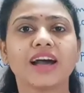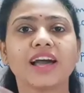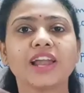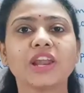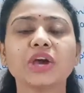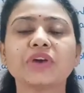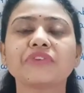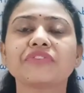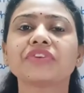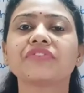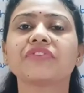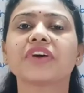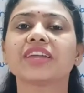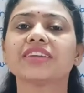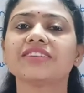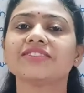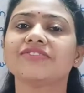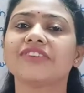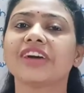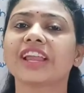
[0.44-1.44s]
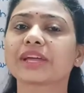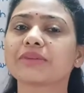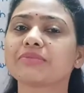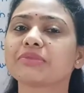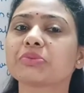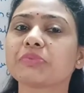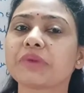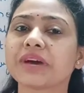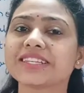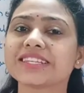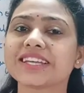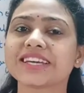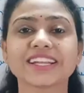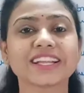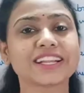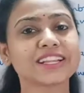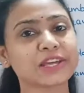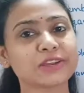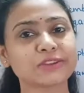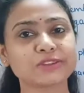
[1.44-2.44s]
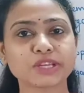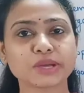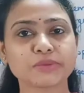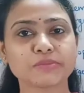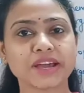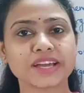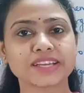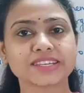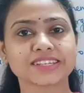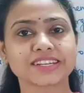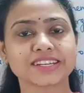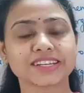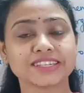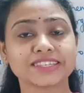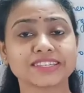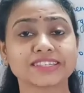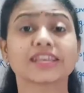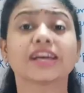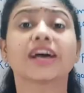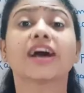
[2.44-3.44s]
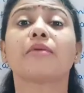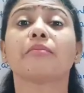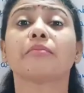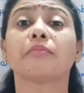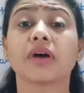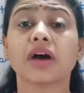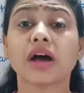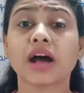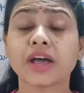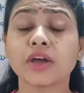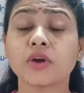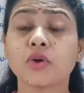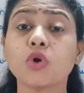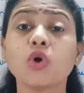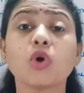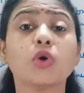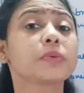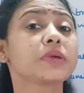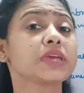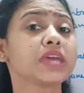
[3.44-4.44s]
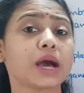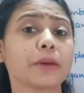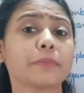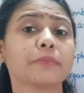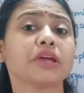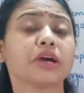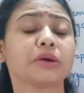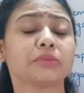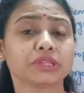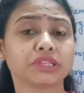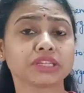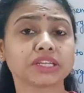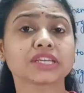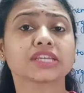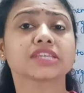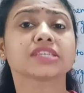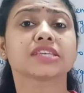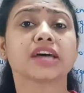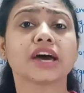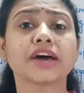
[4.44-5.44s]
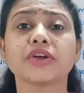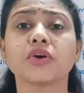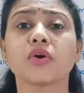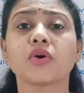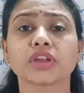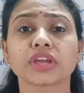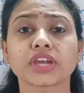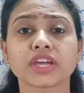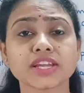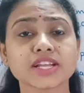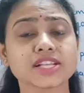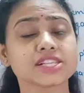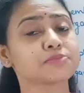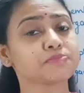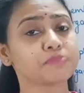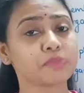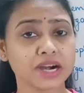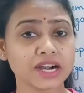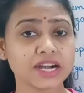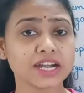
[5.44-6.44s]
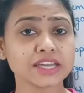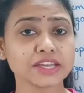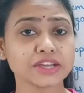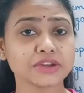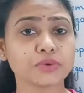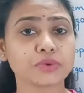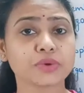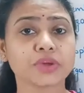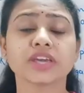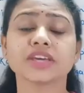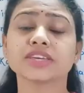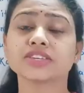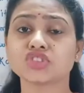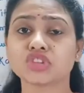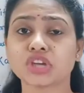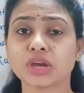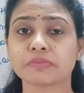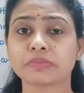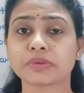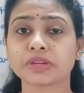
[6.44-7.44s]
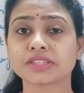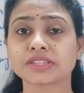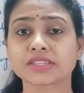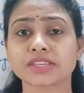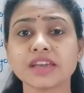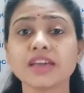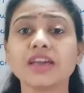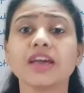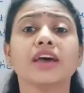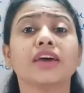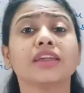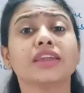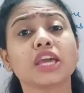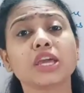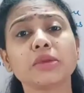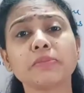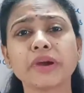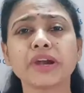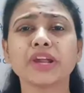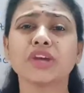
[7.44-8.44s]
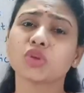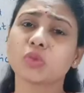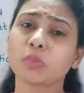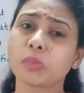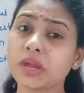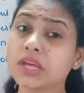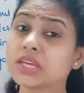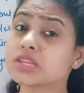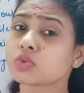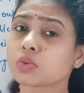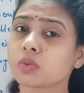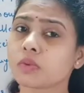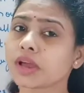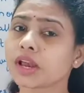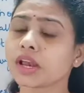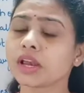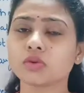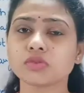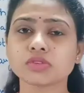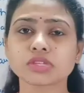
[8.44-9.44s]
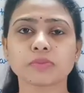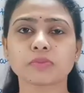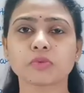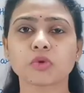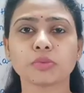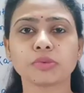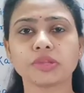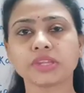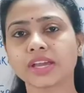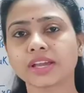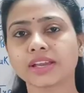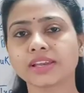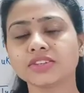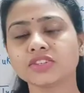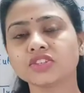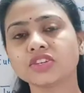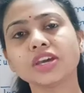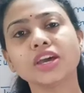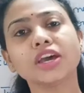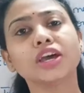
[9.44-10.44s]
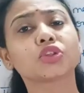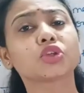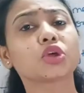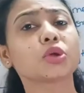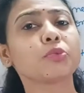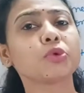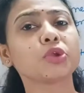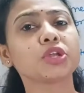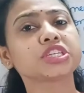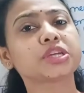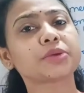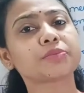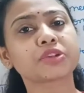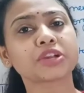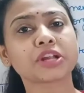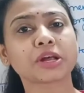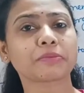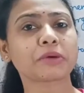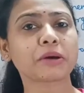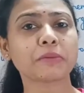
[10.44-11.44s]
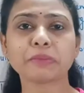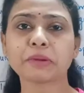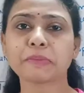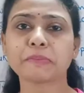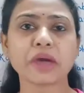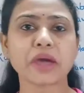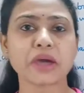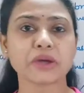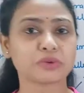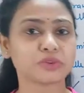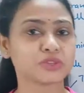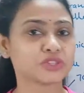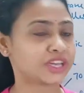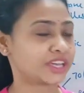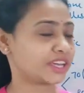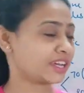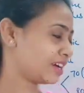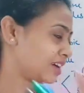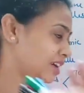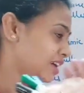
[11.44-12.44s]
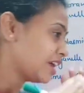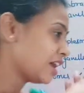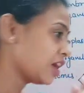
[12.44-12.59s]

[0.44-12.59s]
हेलो एवरीवन वेलकम टू माय चैनल तनुजा बाय स्टडीज़ आई होप कि आपने अभी तक के सारे ऑर्गेनल्स पढ़ लिए होंगे इस चैप्टर्स के नहीं पढ़े तो प्लीज़ क्विकली उन सबको भी देख लीजिए तो ये पूरा चैप्टर आपका प्रिपेयर हो जाएगा